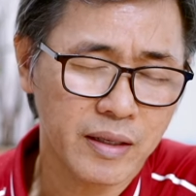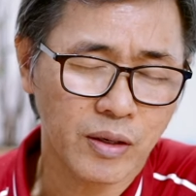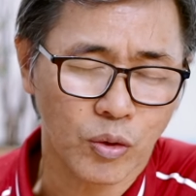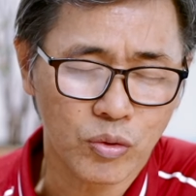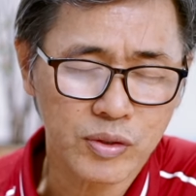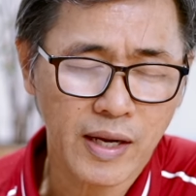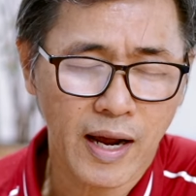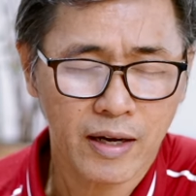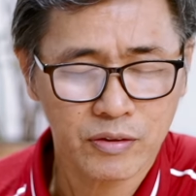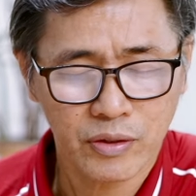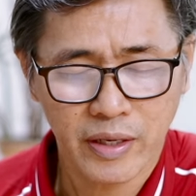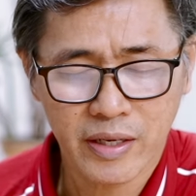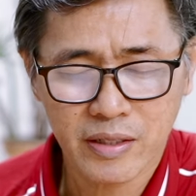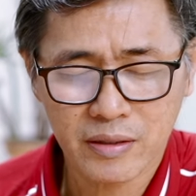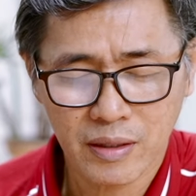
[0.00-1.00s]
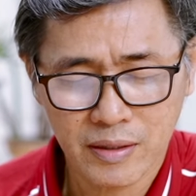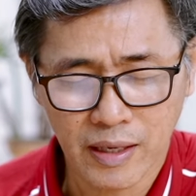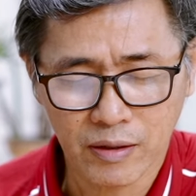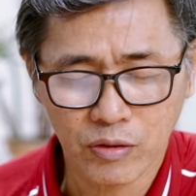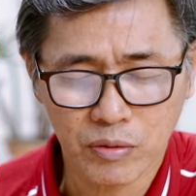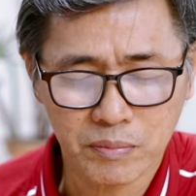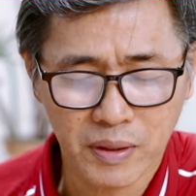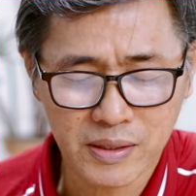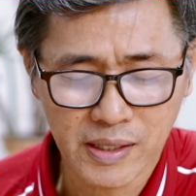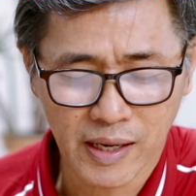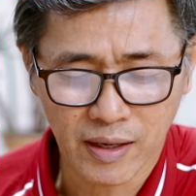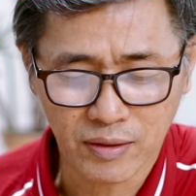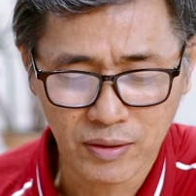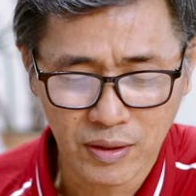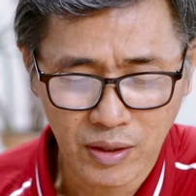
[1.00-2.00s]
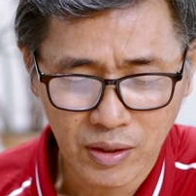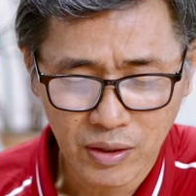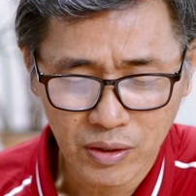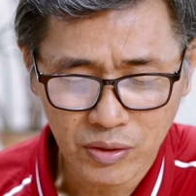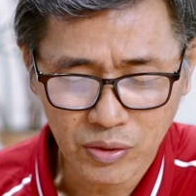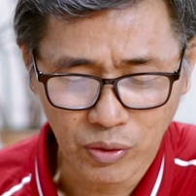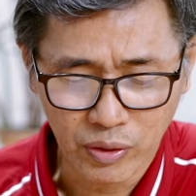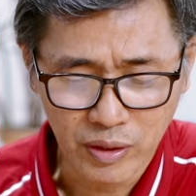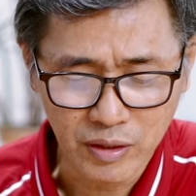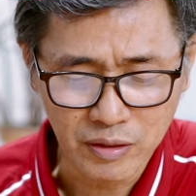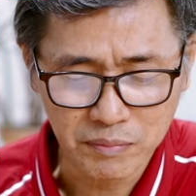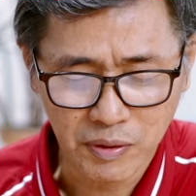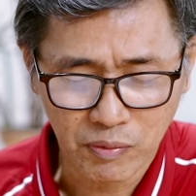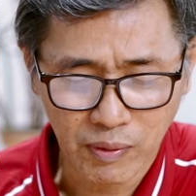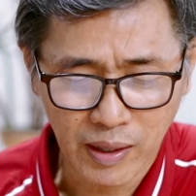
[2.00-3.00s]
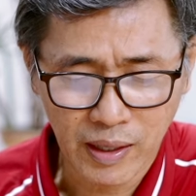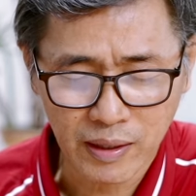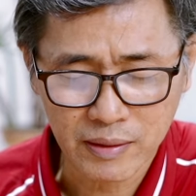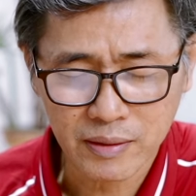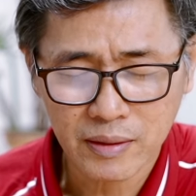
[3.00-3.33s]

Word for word: หลงทางอยู่ในคริสตจักรของพระเจ้า โดยลืมไปว่า